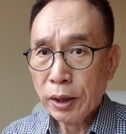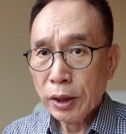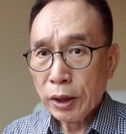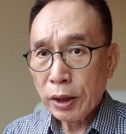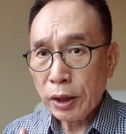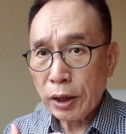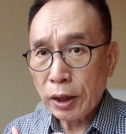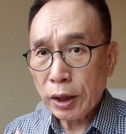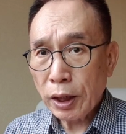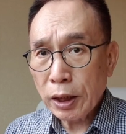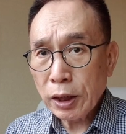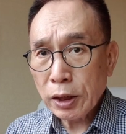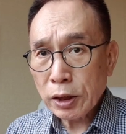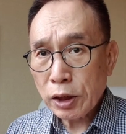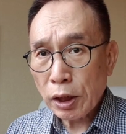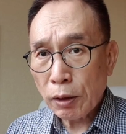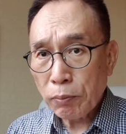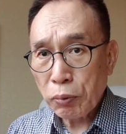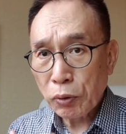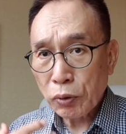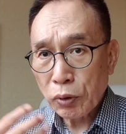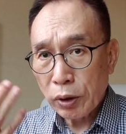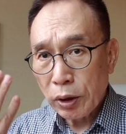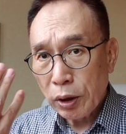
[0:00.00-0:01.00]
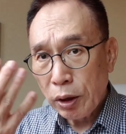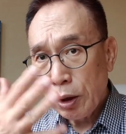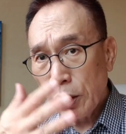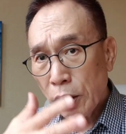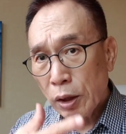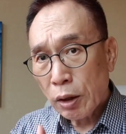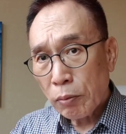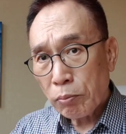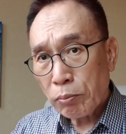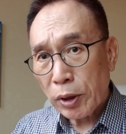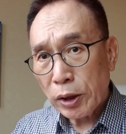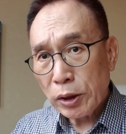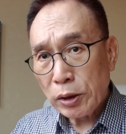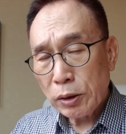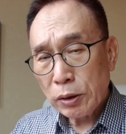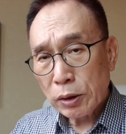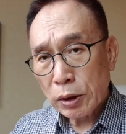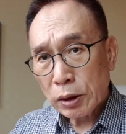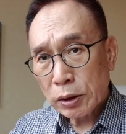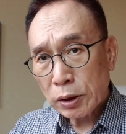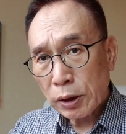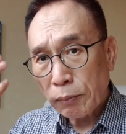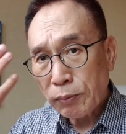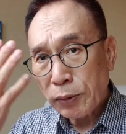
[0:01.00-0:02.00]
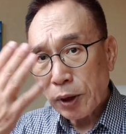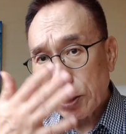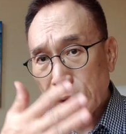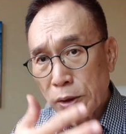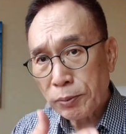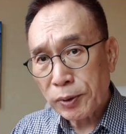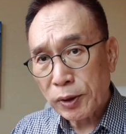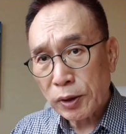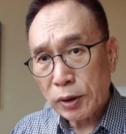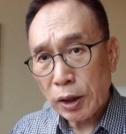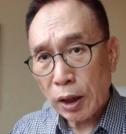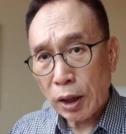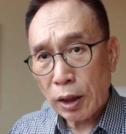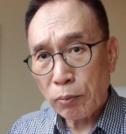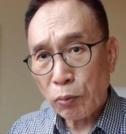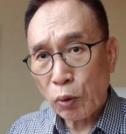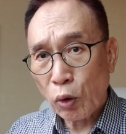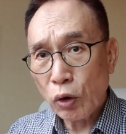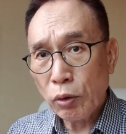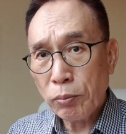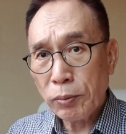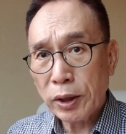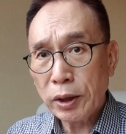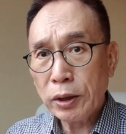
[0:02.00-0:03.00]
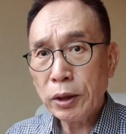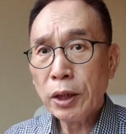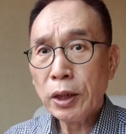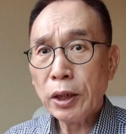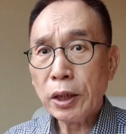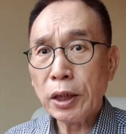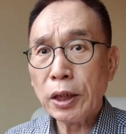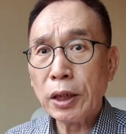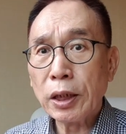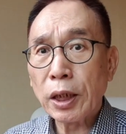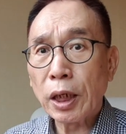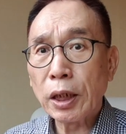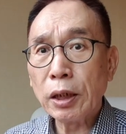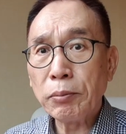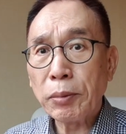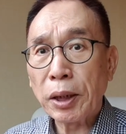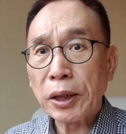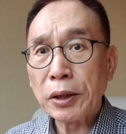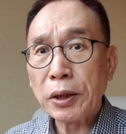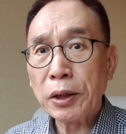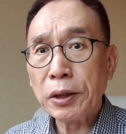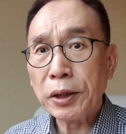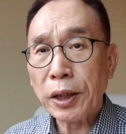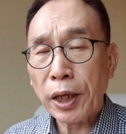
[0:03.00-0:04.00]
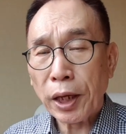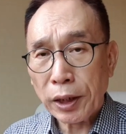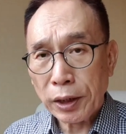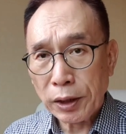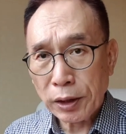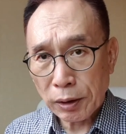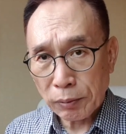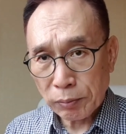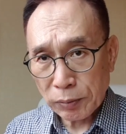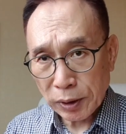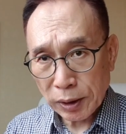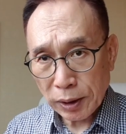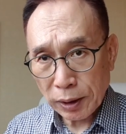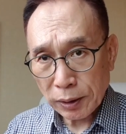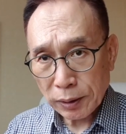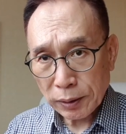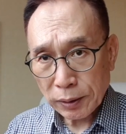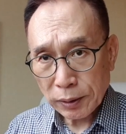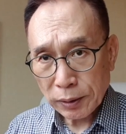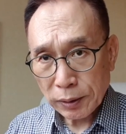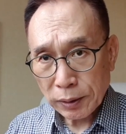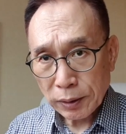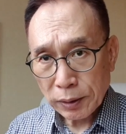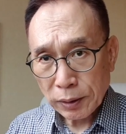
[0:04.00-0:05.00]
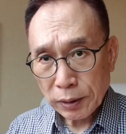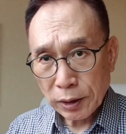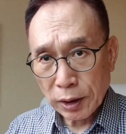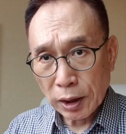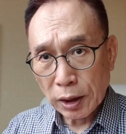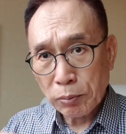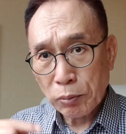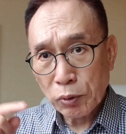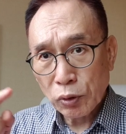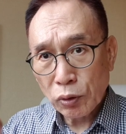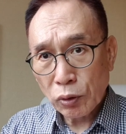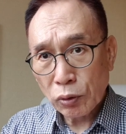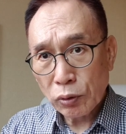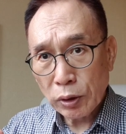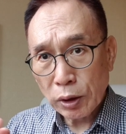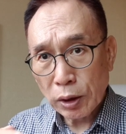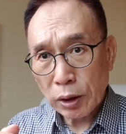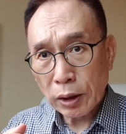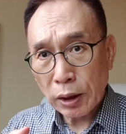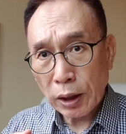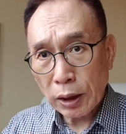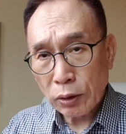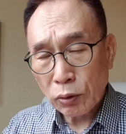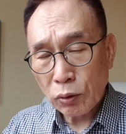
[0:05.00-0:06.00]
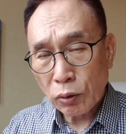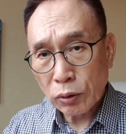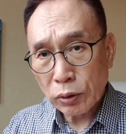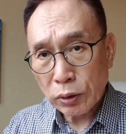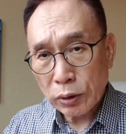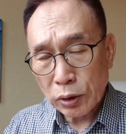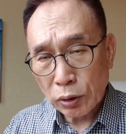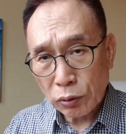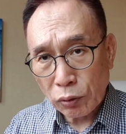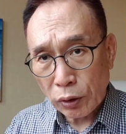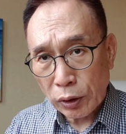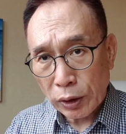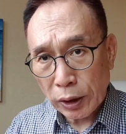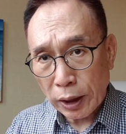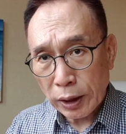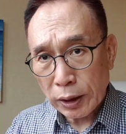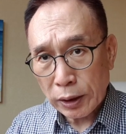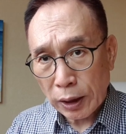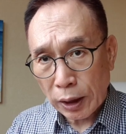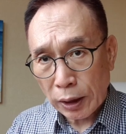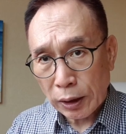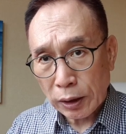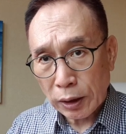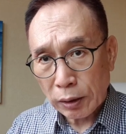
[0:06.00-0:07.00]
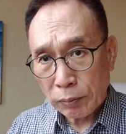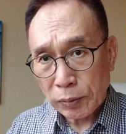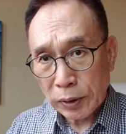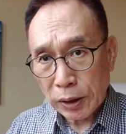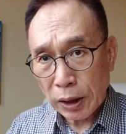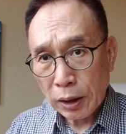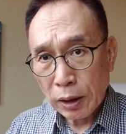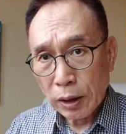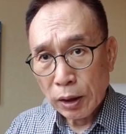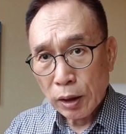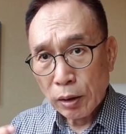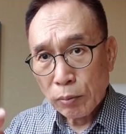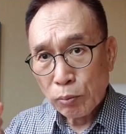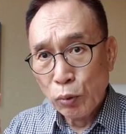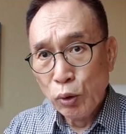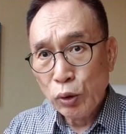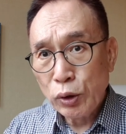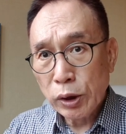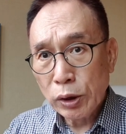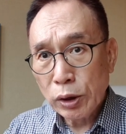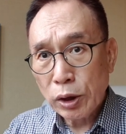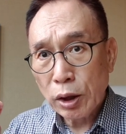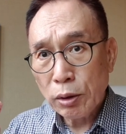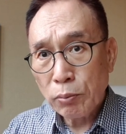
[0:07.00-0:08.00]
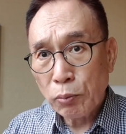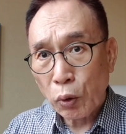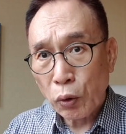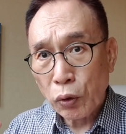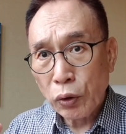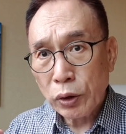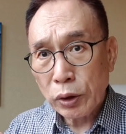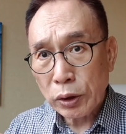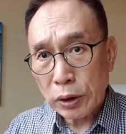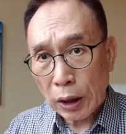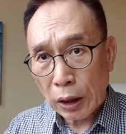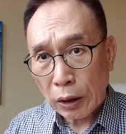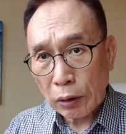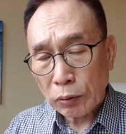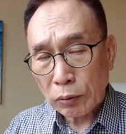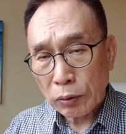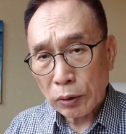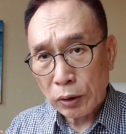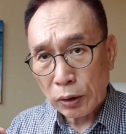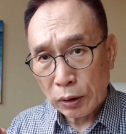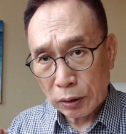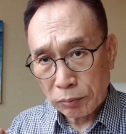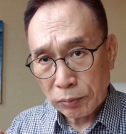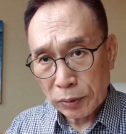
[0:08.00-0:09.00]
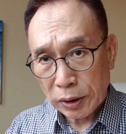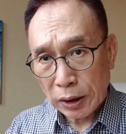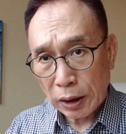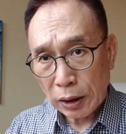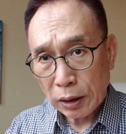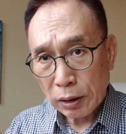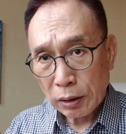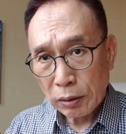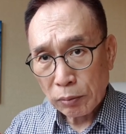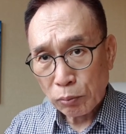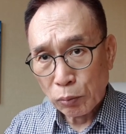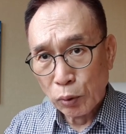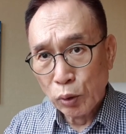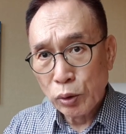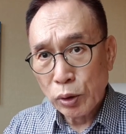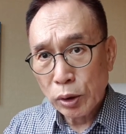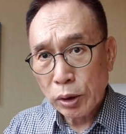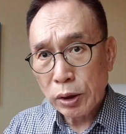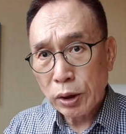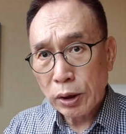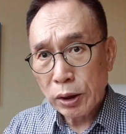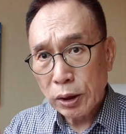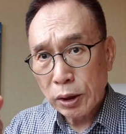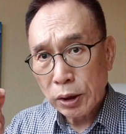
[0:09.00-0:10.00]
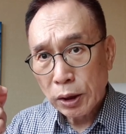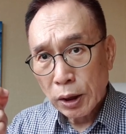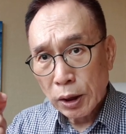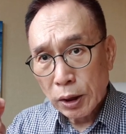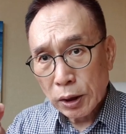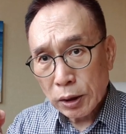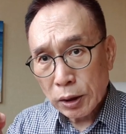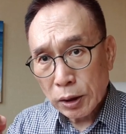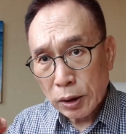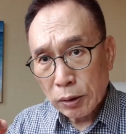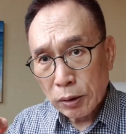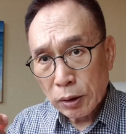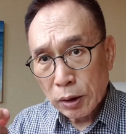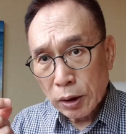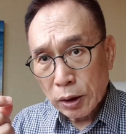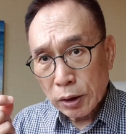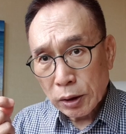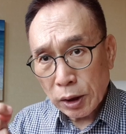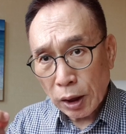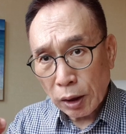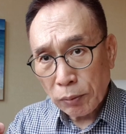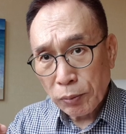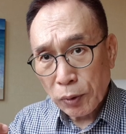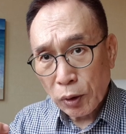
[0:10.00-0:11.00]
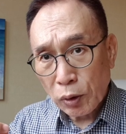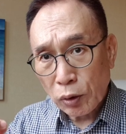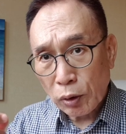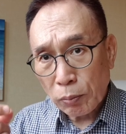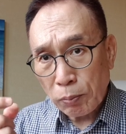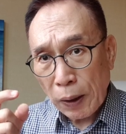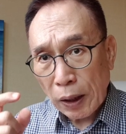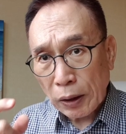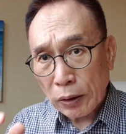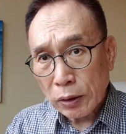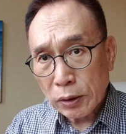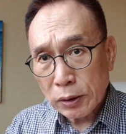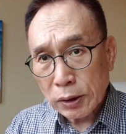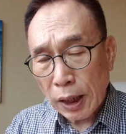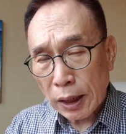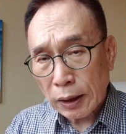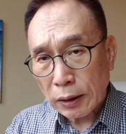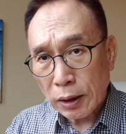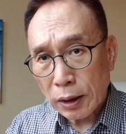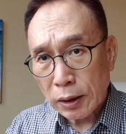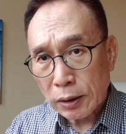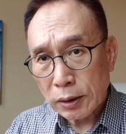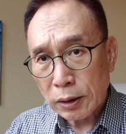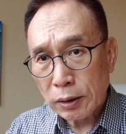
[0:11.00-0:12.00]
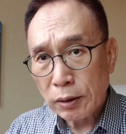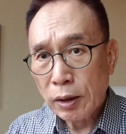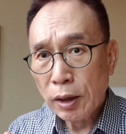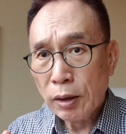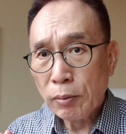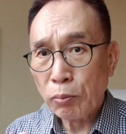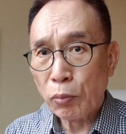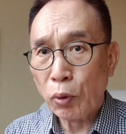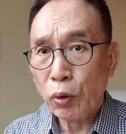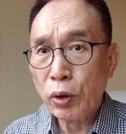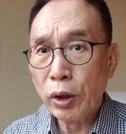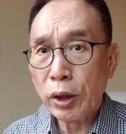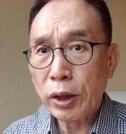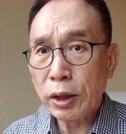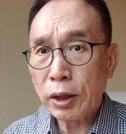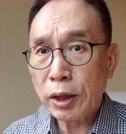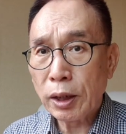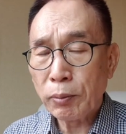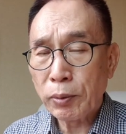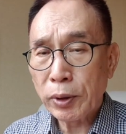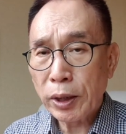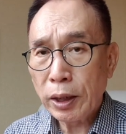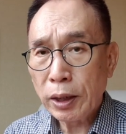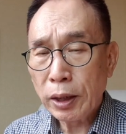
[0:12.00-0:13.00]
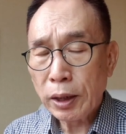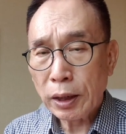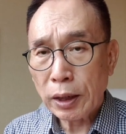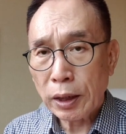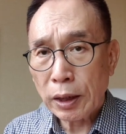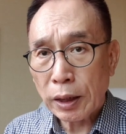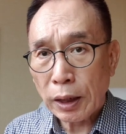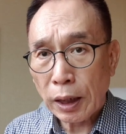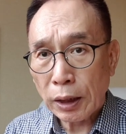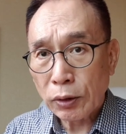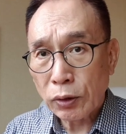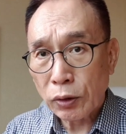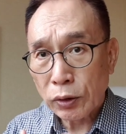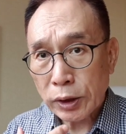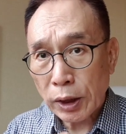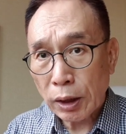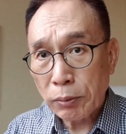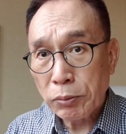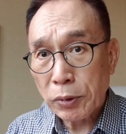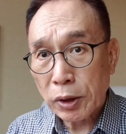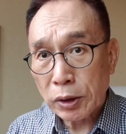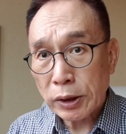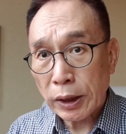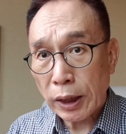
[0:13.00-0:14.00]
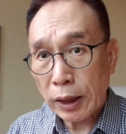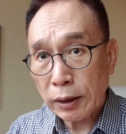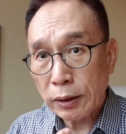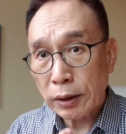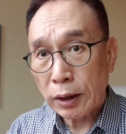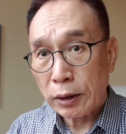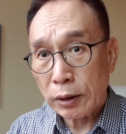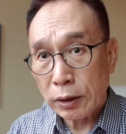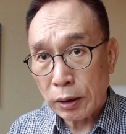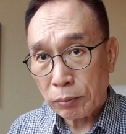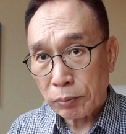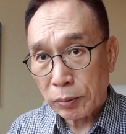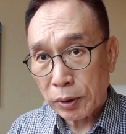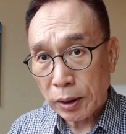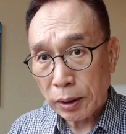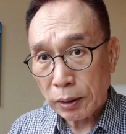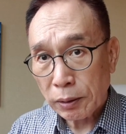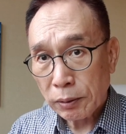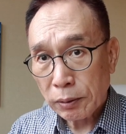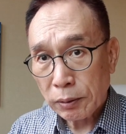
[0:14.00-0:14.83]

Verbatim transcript: 인간의 세포들이 몇 삼사십억 개가 모이면 인간을 만들어내는 겁니다. 여러분도 인간이고 저도 인간이 되는 겁니다. 물질들이 모인 그겁니다. 물질들이 생명으로 바뀐 상태에서 모였기 때문에 인간으로 생명체가 되는 겁니다.